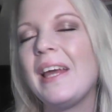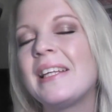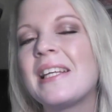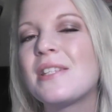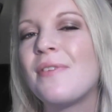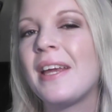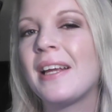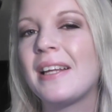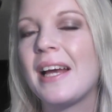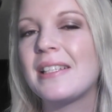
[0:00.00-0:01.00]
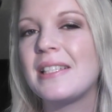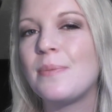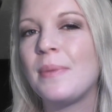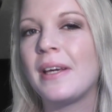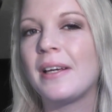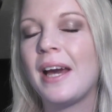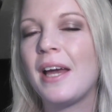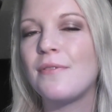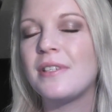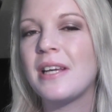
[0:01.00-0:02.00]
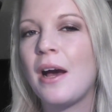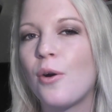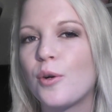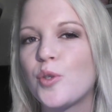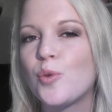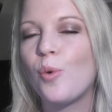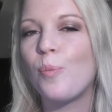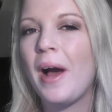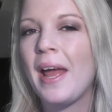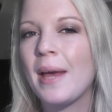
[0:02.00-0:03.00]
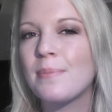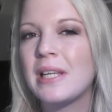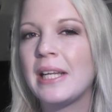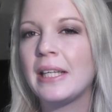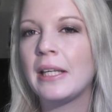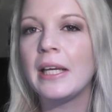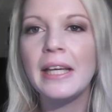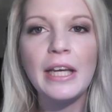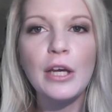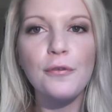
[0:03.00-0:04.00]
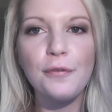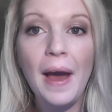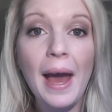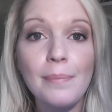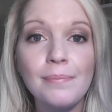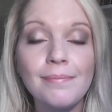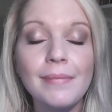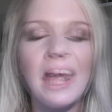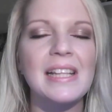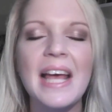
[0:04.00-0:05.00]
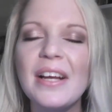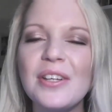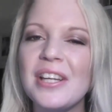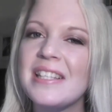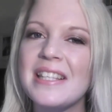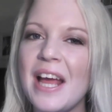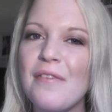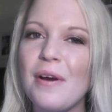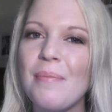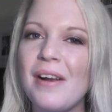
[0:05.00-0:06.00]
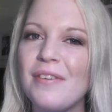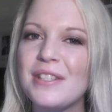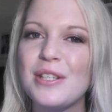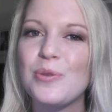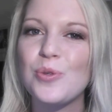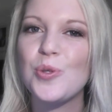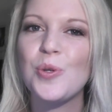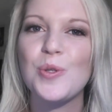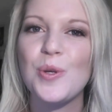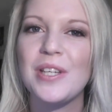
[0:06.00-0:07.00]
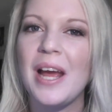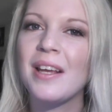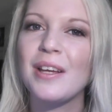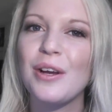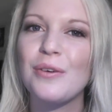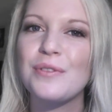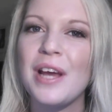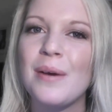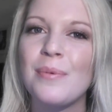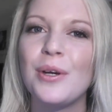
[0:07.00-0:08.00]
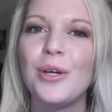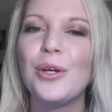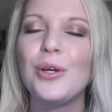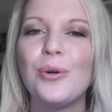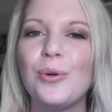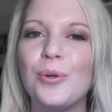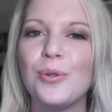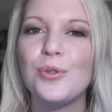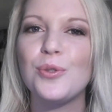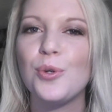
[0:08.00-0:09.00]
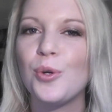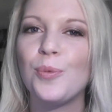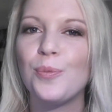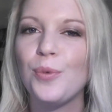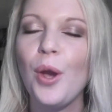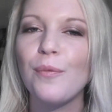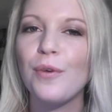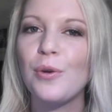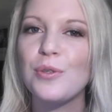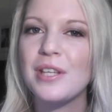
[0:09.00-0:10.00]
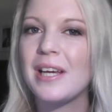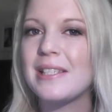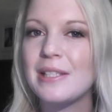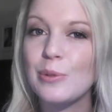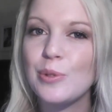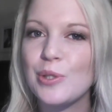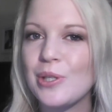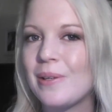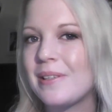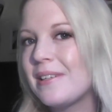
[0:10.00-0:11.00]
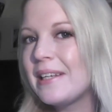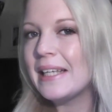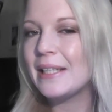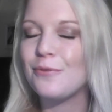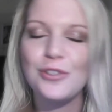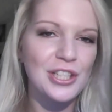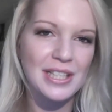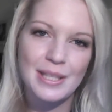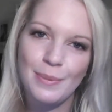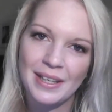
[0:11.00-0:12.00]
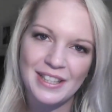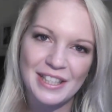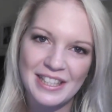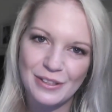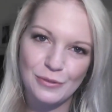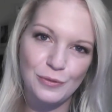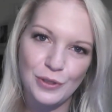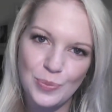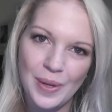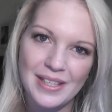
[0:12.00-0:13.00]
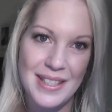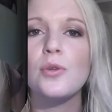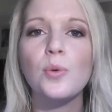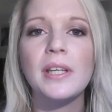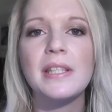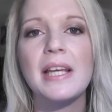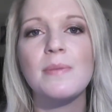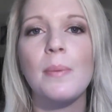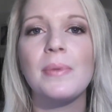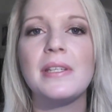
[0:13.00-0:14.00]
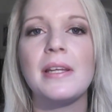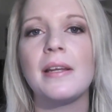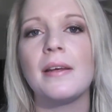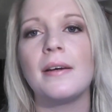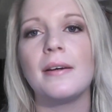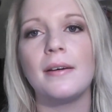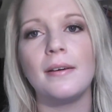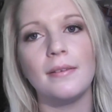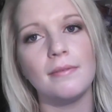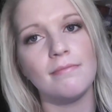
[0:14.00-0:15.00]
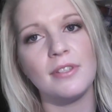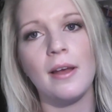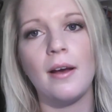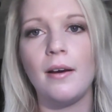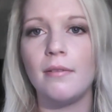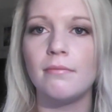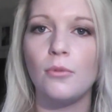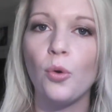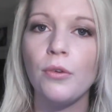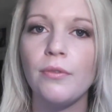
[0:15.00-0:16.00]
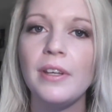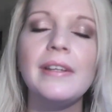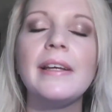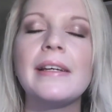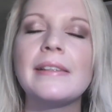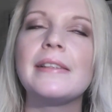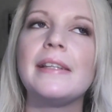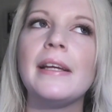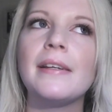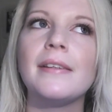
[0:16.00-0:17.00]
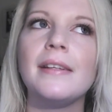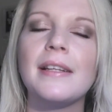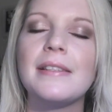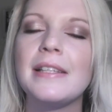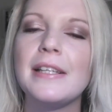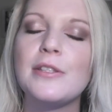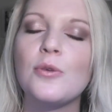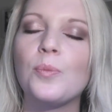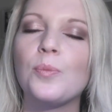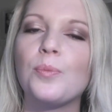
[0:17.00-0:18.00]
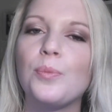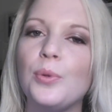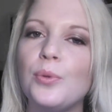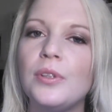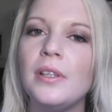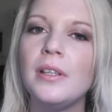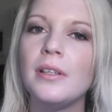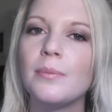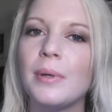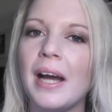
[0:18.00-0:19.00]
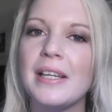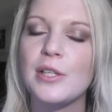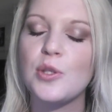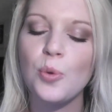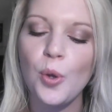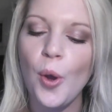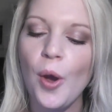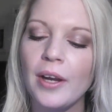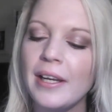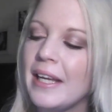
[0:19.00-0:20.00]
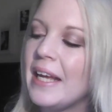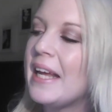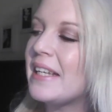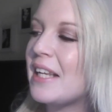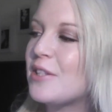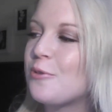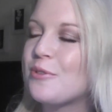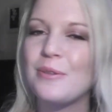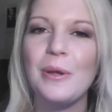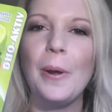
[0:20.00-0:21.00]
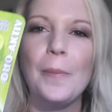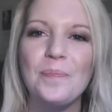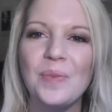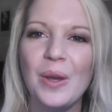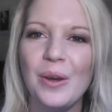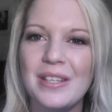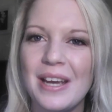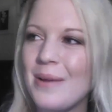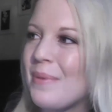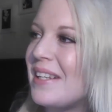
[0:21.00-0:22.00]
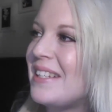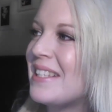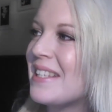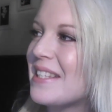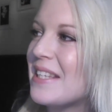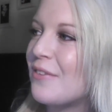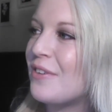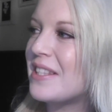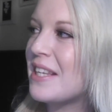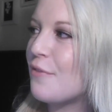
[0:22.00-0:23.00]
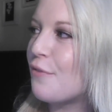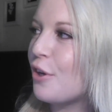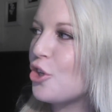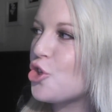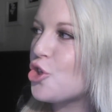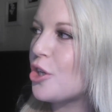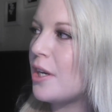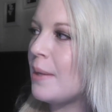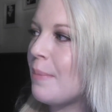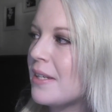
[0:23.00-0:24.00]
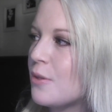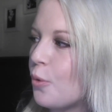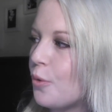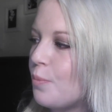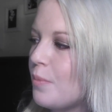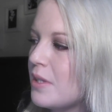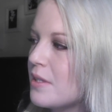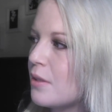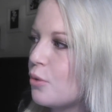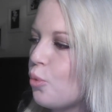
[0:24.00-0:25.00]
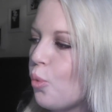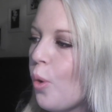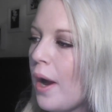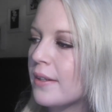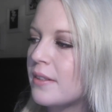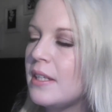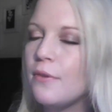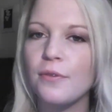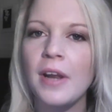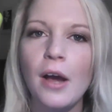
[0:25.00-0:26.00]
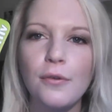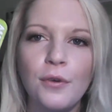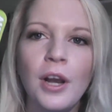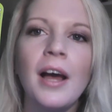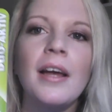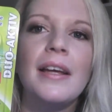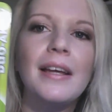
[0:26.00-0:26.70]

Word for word: Deswegen dachte ich mir, greife ich da auch zu ein paar herbstlichen Farben. Ich zeige euch das jetzt einfach mal, was ich so Schönes heute eingekauft habe. Und ähm, ja, wer Lust hat zuzuschauen, dem wünsche ich jetzt dabei ganz, ganz, ganz viel Spaß. Beginnen tue ich jetzt erstmal mit den äh, sehr unwichtigeren Dingen, die jetzt nicht zum Beauty-Bereich dazugehören. Dazu ähm, gehört einmal dieses äh, WC Frisch, Limette und Minze Duo Aktiv Nachfüller.